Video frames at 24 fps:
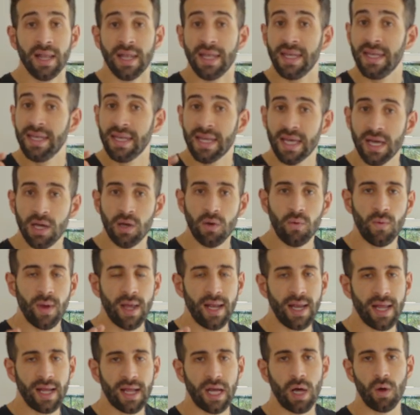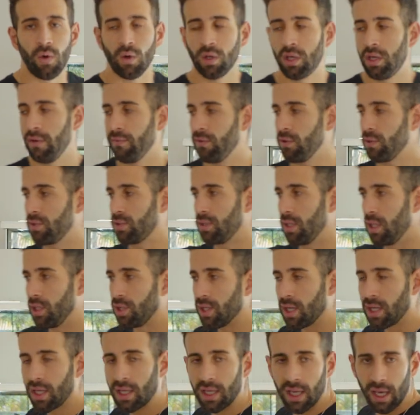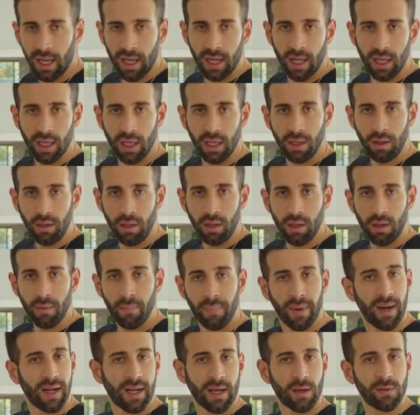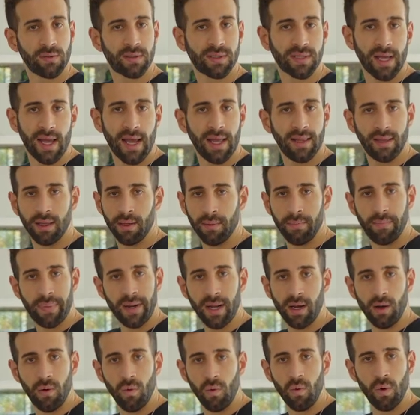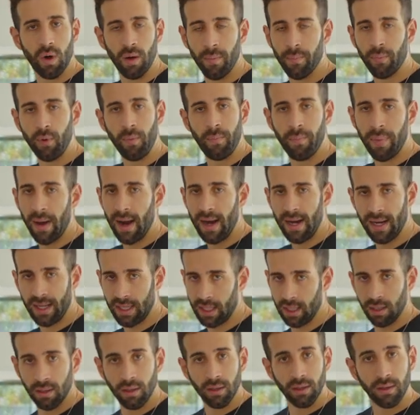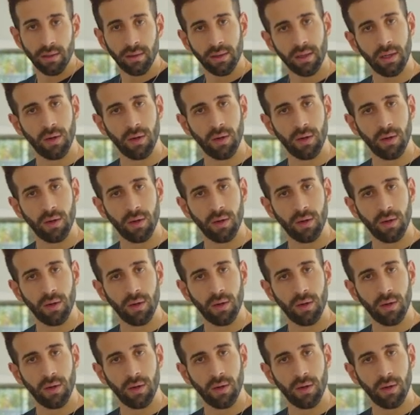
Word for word: não é legal que você já queira ir para a calçada, para a rua, para o parque.